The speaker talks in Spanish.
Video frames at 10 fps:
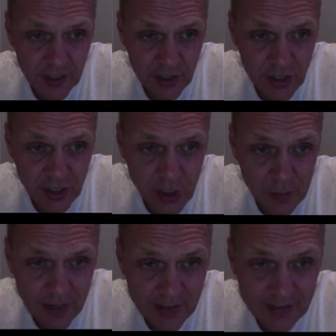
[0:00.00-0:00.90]

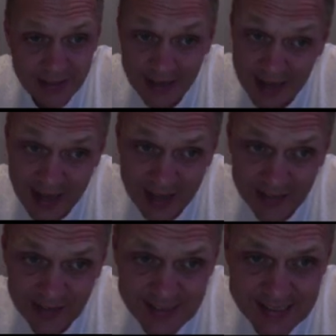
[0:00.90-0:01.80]
Digibyte,
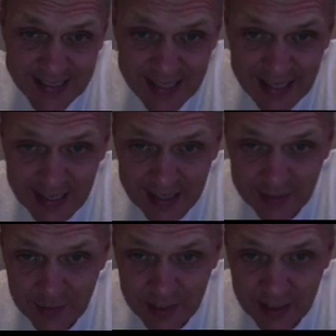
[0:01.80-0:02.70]
Land, Siliga,
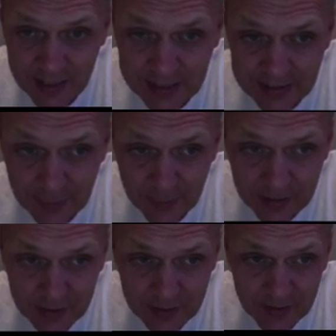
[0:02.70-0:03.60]
Siliga
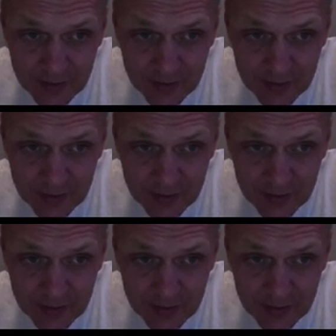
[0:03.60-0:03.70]
también.